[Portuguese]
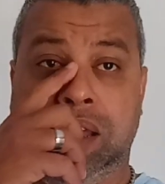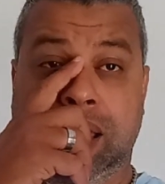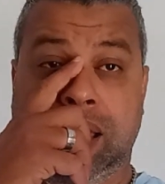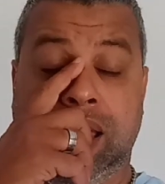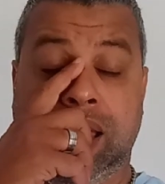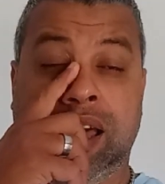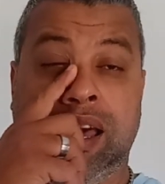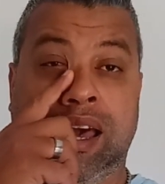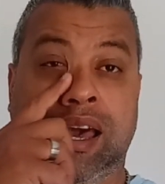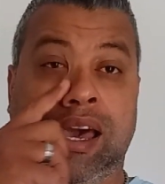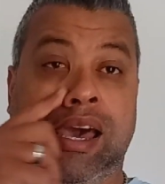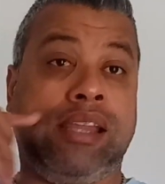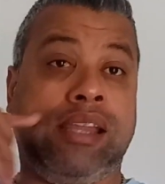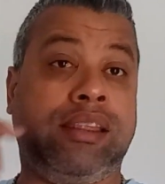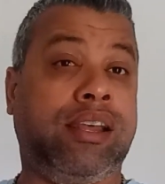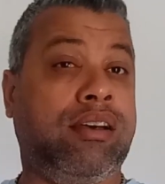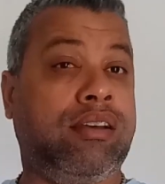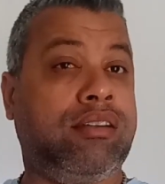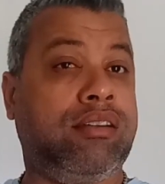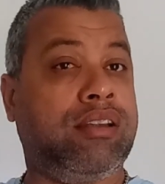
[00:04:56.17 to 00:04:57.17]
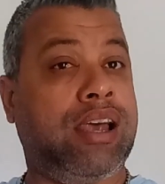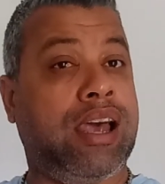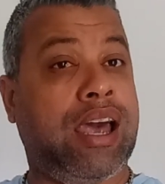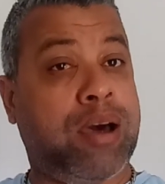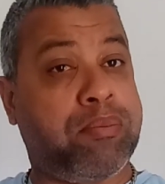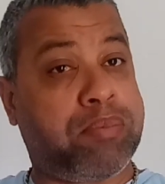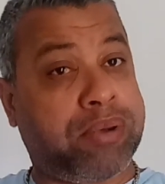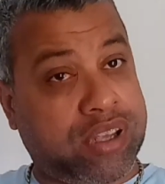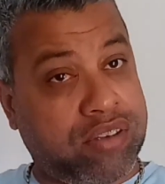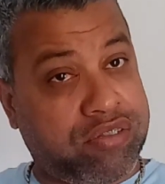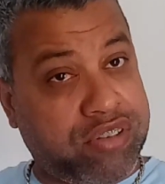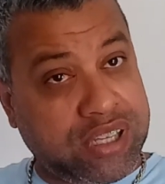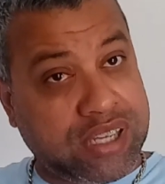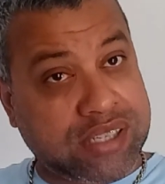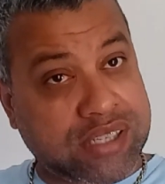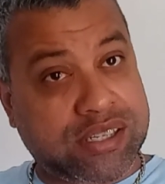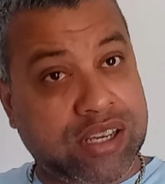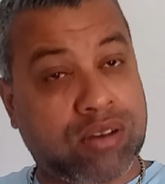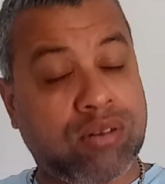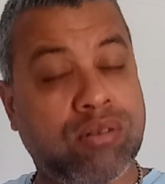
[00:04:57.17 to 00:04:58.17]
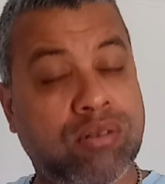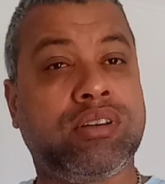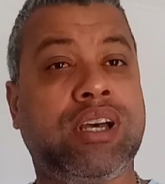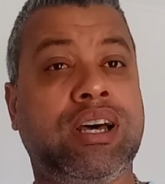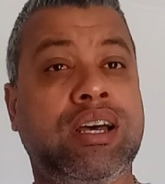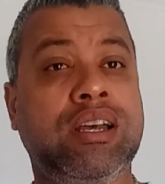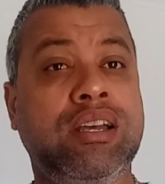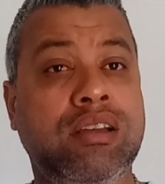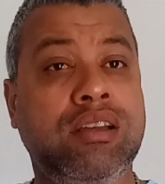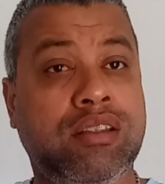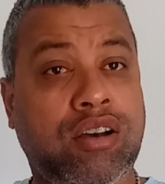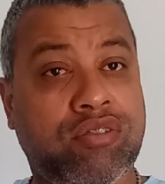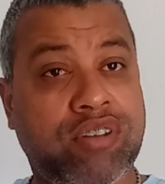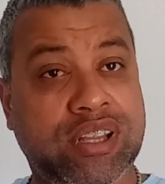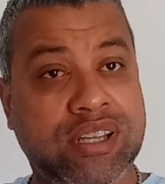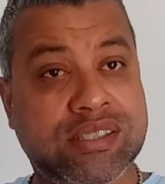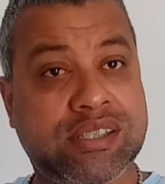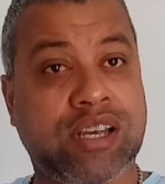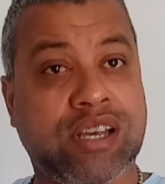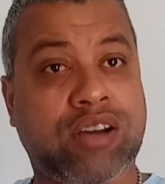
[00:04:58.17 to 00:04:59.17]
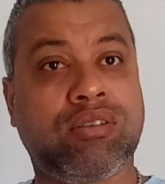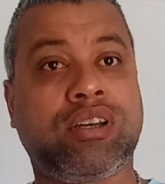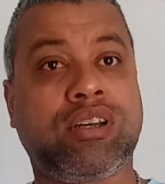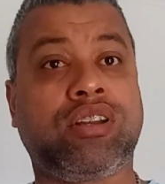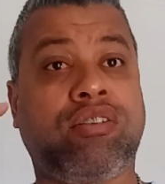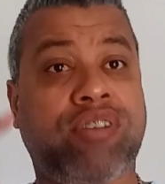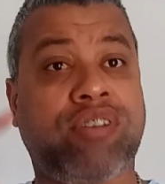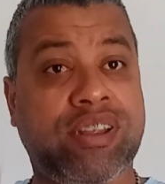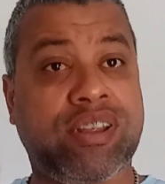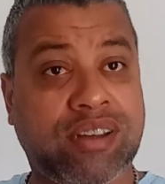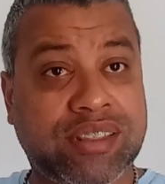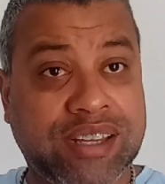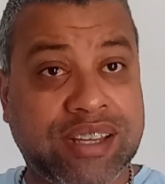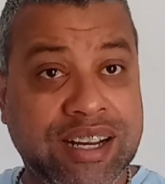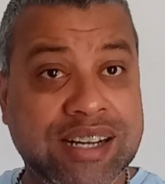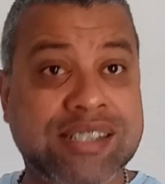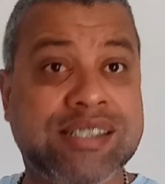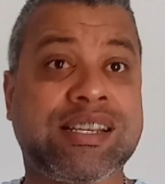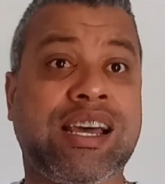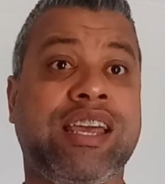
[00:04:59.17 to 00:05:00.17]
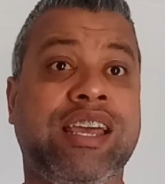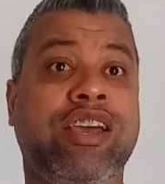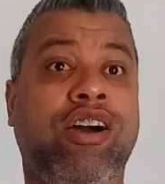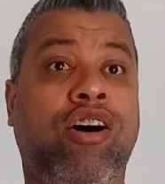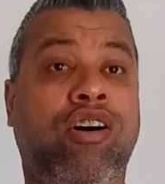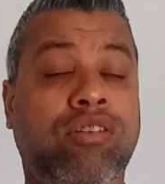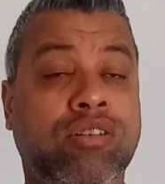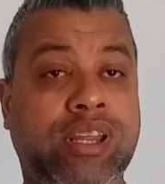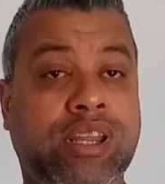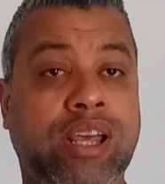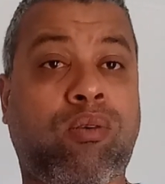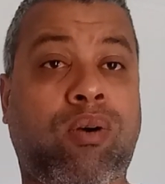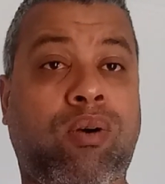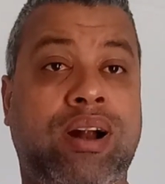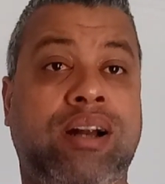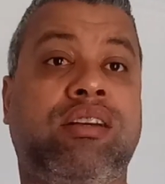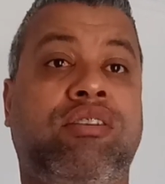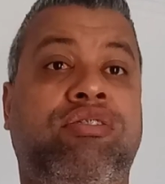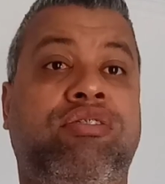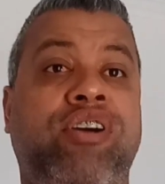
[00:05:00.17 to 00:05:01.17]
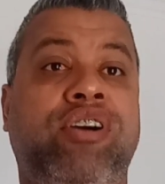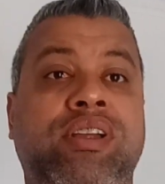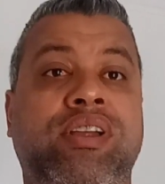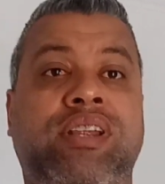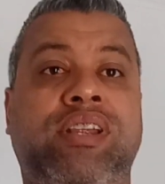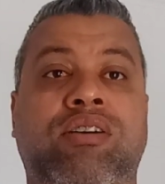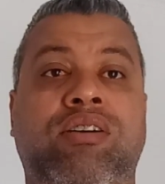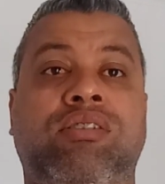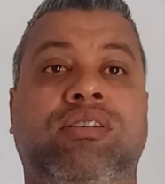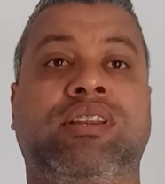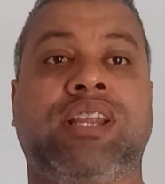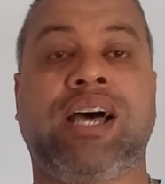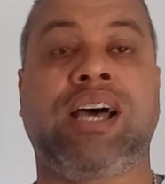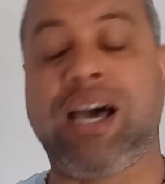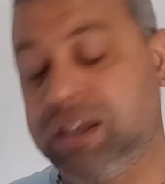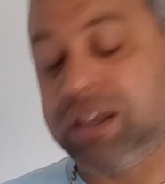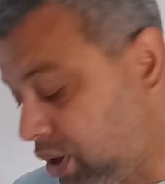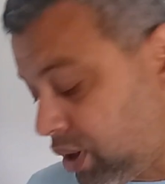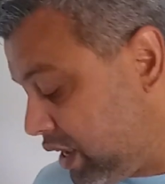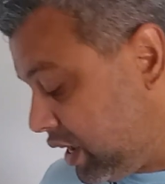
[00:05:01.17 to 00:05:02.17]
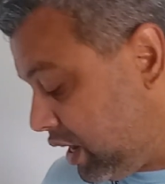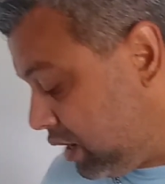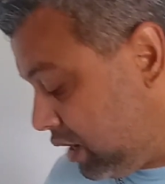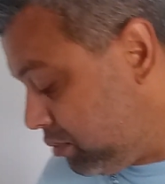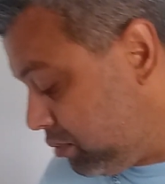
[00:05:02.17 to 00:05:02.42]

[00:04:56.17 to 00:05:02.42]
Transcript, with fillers: É, na, era para ter vindo na segunda, não veio na segunda, não veio na terça, e ontem, quarta-feira, eu entrei em contato, aí,